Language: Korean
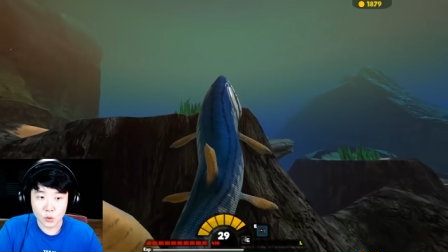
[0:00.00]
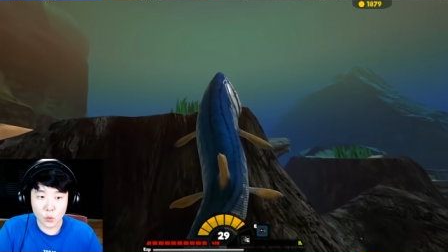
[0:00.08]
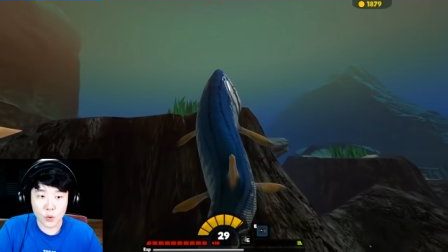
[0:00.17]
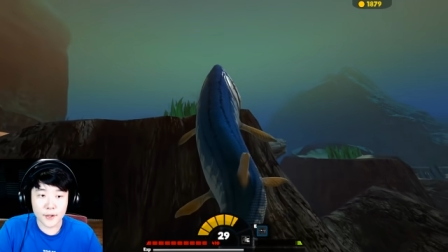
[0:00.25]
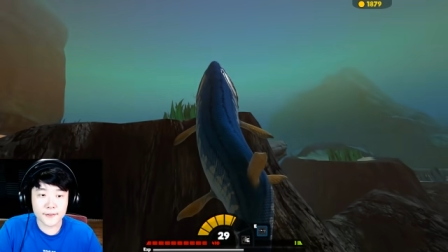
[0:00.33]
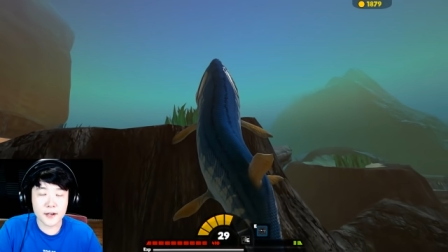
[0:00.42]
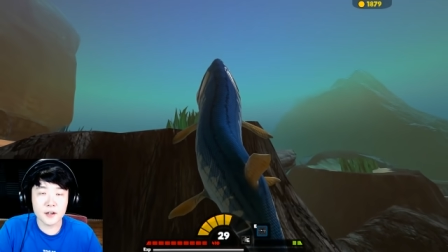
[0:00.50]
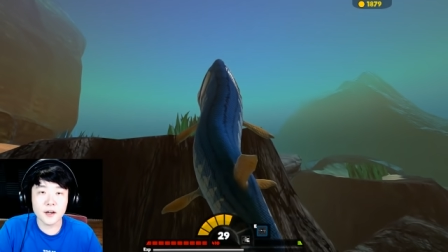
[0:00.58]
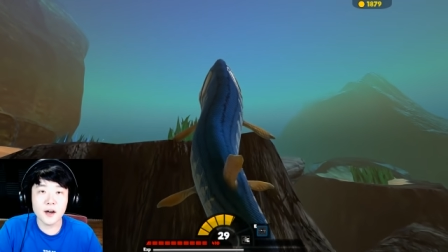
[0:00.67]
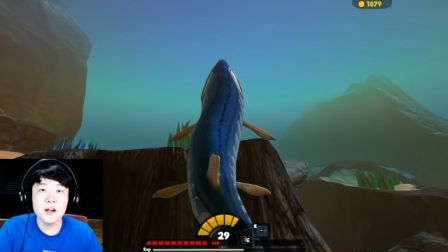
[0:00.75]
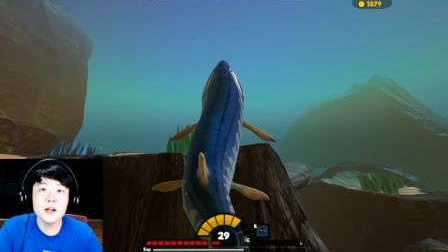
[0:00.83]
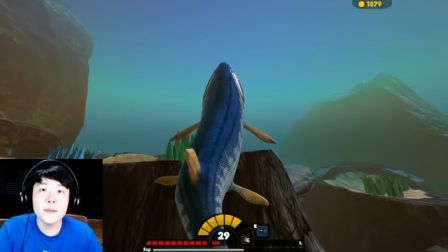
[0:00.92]

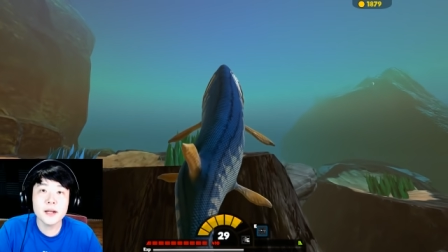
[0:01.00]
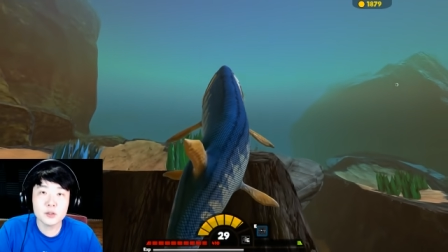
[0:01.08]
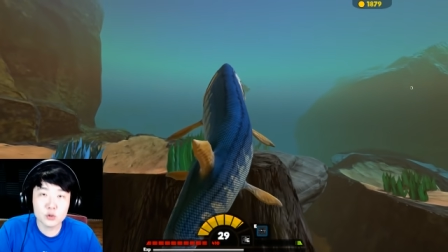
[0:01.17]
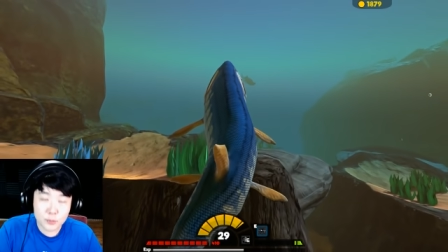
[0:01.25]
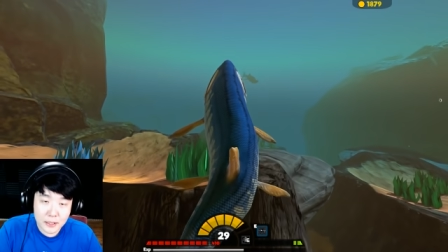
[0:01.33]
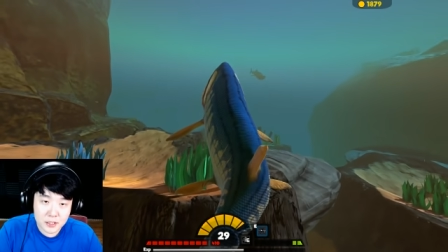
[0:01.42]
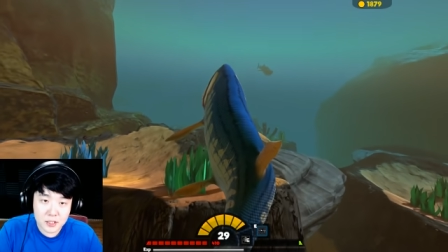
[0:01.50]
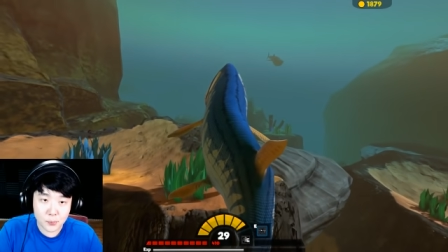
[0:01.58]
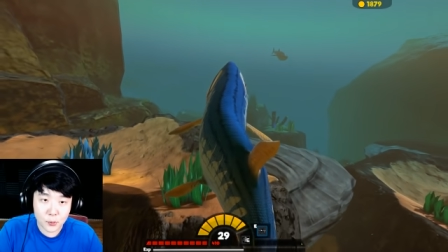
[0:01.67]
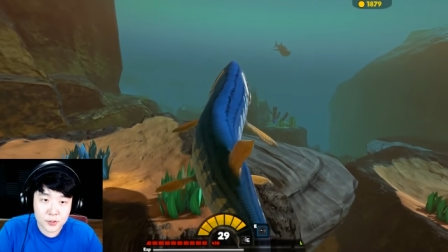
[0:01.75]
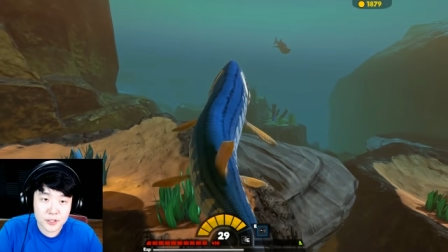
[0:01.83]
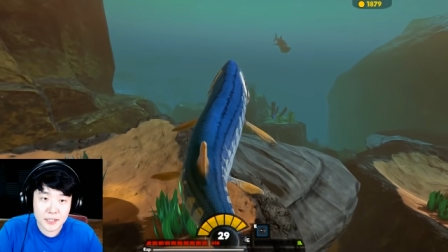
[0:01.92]
고래상어가 얼마나 꿀맛인지
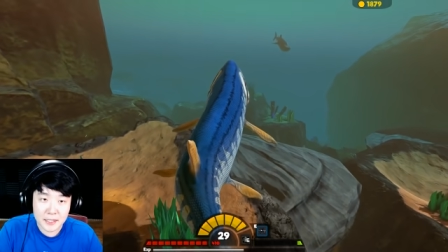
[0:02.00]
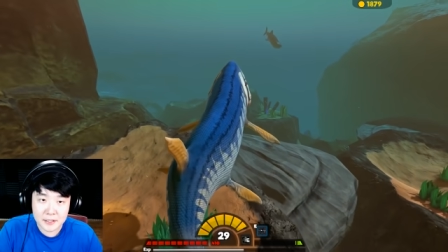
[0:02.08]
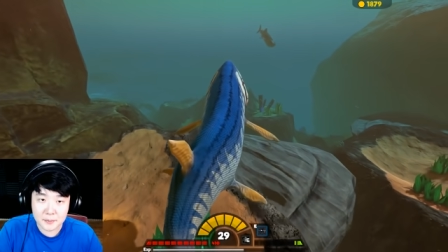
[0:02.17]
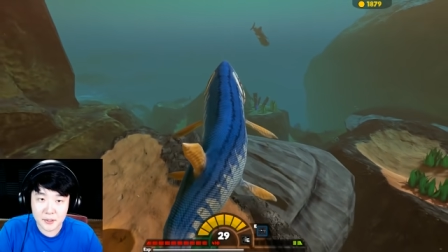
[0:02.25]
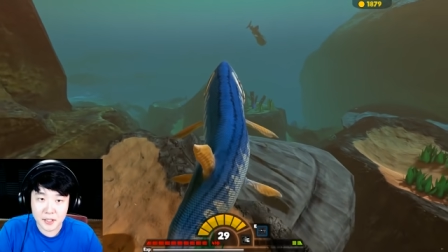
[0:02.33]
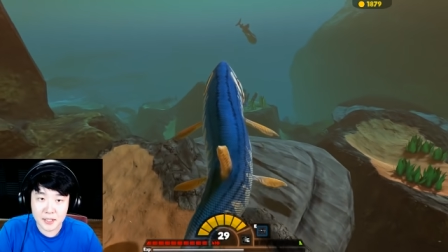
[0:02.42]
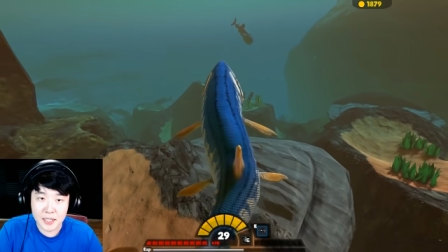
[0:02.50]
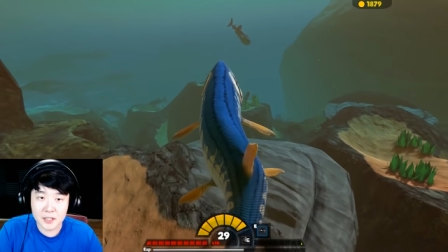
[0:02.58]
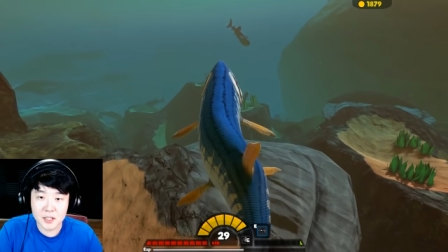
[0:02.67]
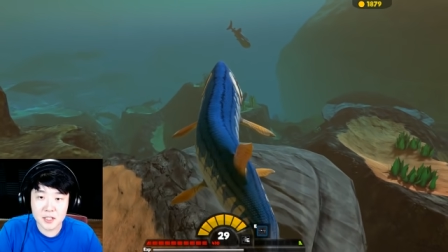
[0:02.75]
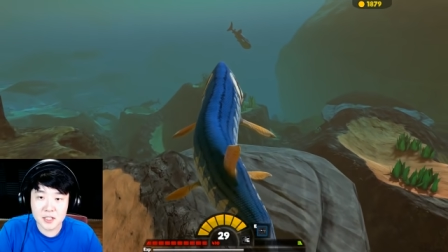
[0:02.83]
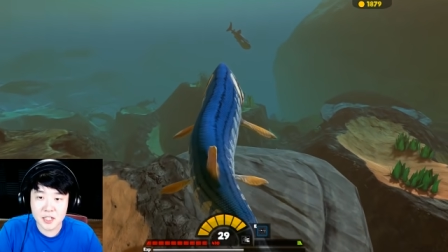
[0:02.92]
보여드리겠습니다.
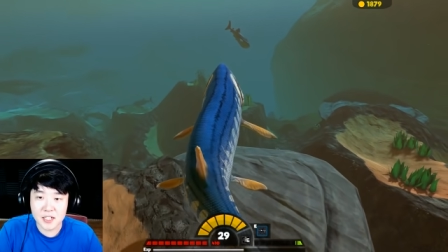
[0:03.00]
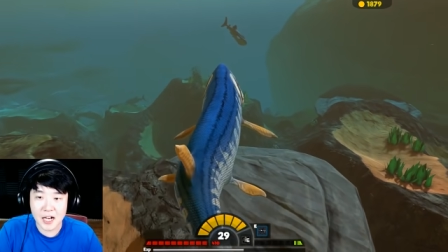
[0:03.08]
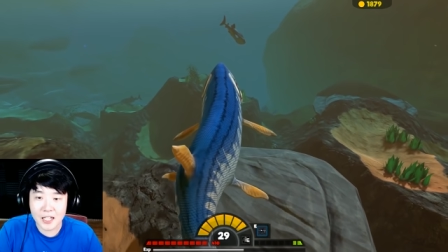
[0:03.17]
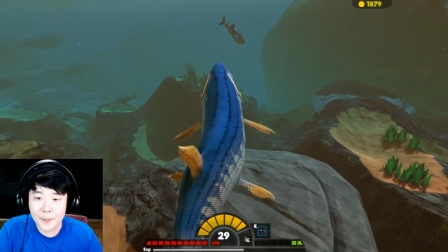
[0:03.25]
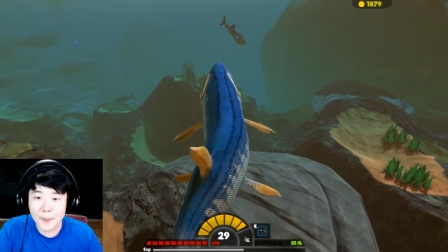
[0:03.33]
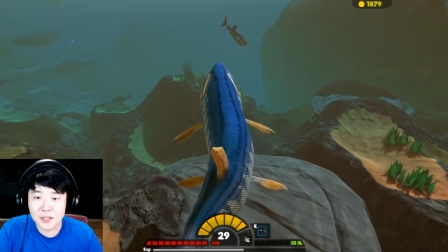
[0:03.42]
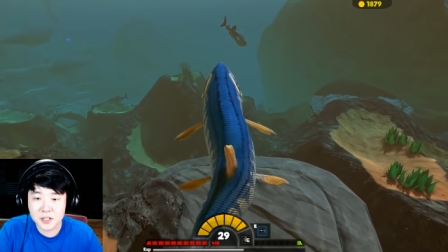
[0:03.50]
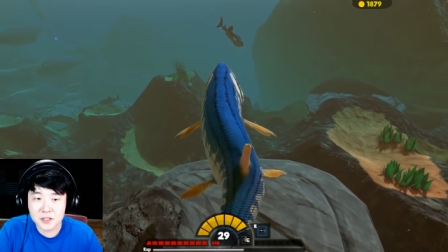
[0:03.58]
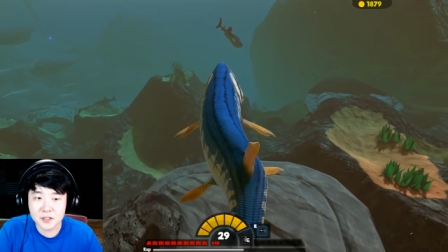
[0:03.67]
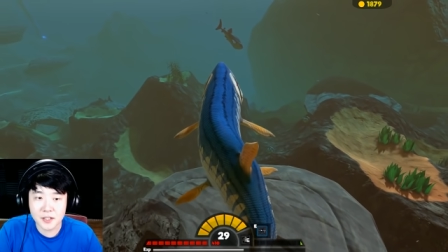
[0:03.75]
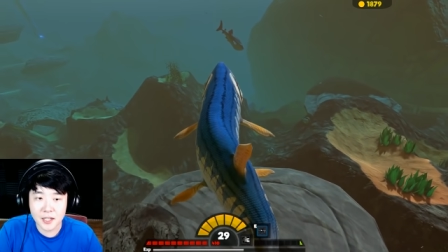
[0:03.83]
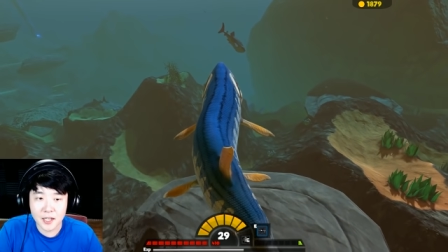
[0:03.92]
얘들이 진짜 약해
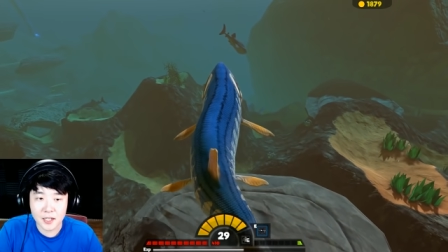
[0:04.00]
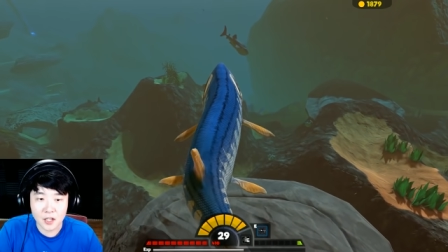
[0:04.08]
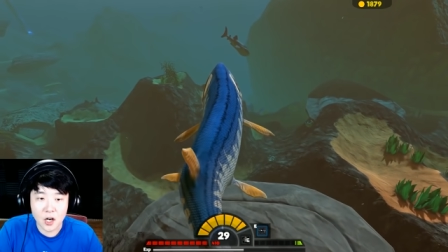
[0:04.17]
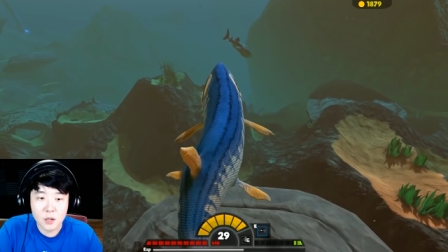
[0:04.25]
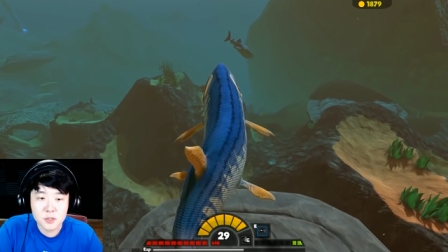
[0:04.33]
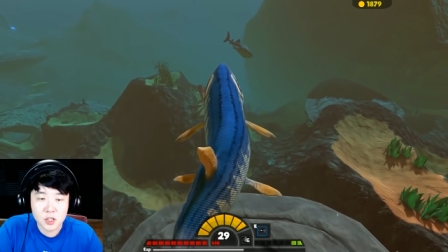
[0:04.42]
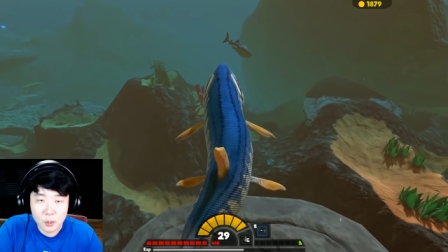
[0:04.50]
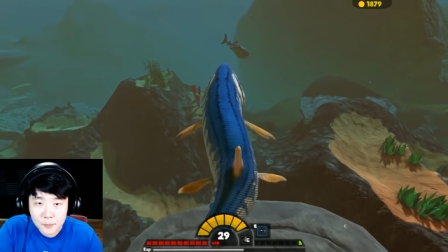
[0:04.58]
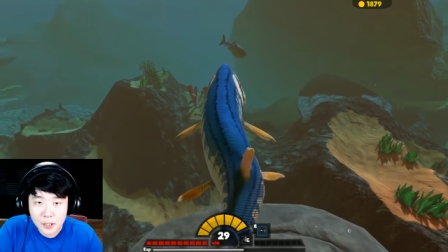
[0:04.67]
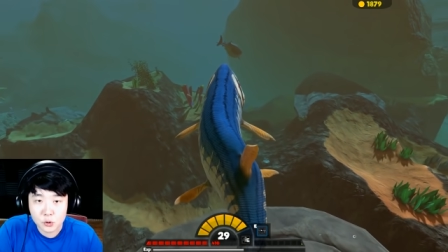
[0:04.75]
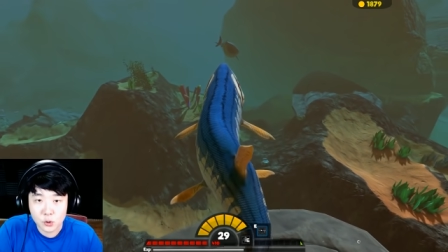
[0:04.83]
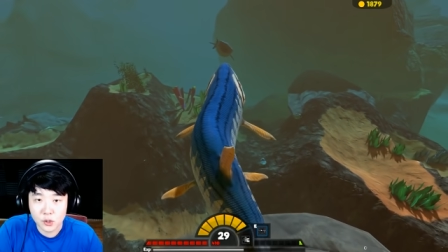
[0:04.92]
빠졌는데 경험치
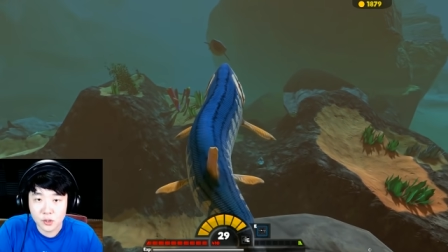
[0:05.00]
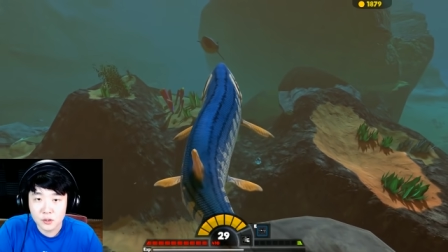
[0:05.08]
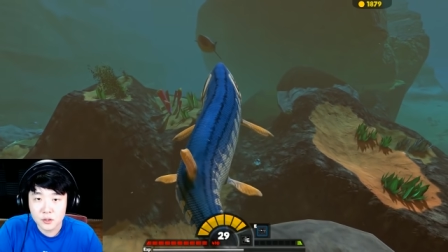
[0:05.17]
겁나줘요.